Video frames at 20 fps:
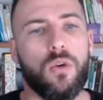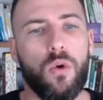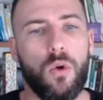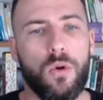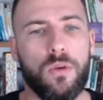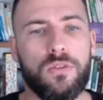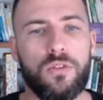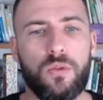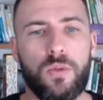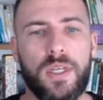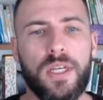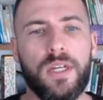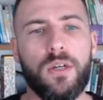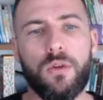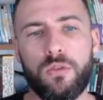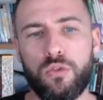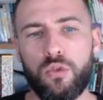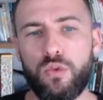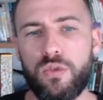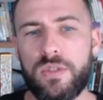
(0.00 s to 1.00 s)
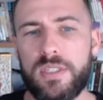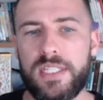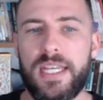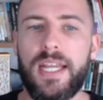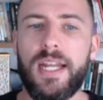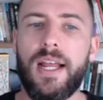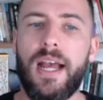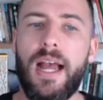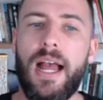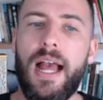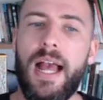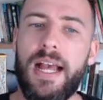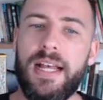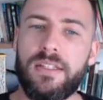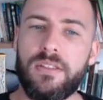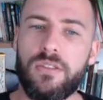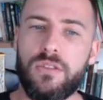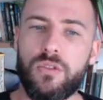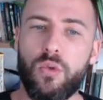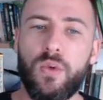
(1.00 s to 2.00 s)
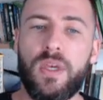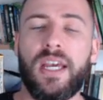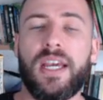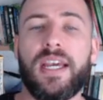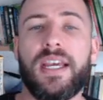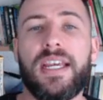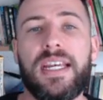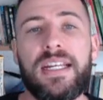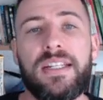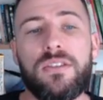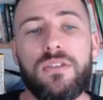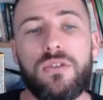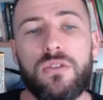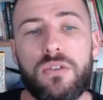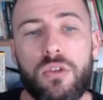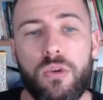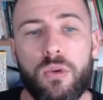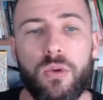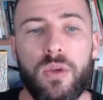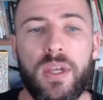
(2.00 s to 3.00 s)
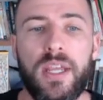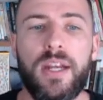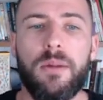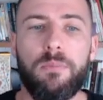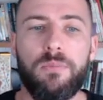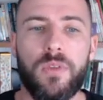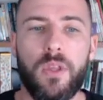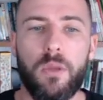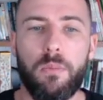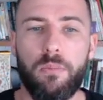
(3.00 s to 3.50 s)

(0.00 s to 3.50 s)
conduir, conduzir, instruir, instruir,